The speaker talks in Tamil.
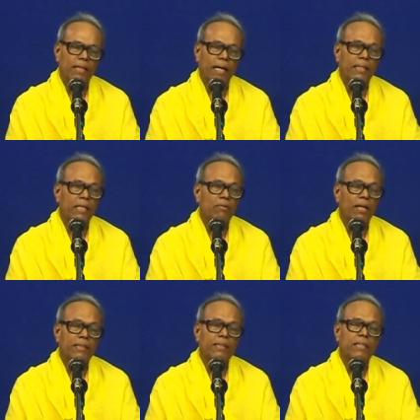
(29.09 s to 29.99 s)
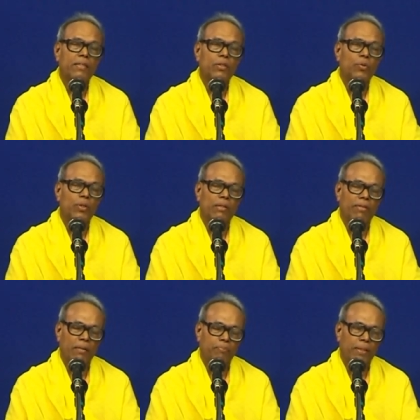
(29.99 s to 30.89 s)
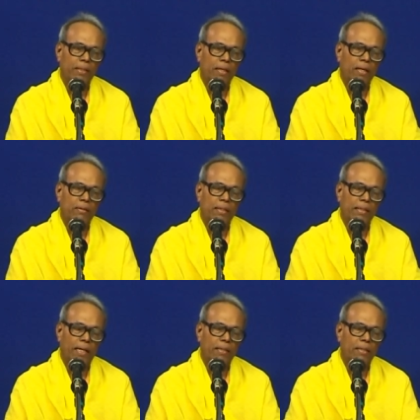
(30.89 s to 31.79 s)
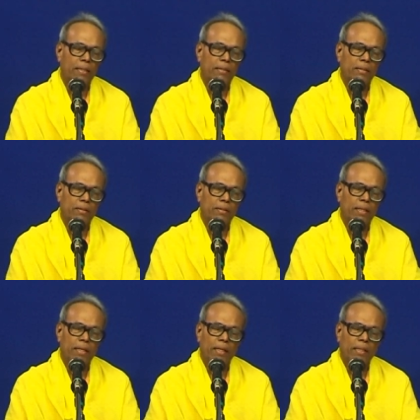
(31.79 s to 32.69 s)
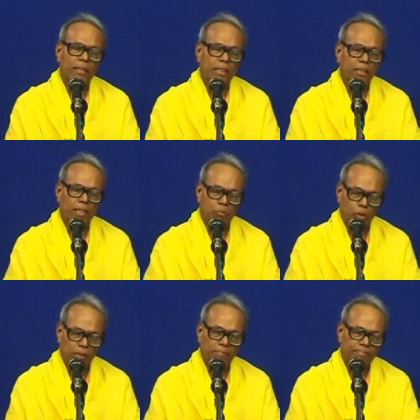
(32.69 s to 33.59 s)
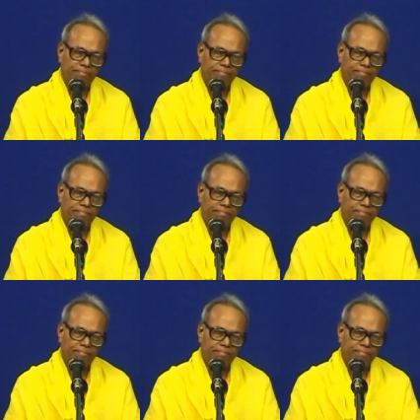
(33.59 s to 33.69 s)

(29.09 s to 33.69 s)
ஆகியோர் வாசி செலுத்தக்கூடிய வாய்ப்பை ஆசா ஞானிகள் தான் செய்து தர முடியும்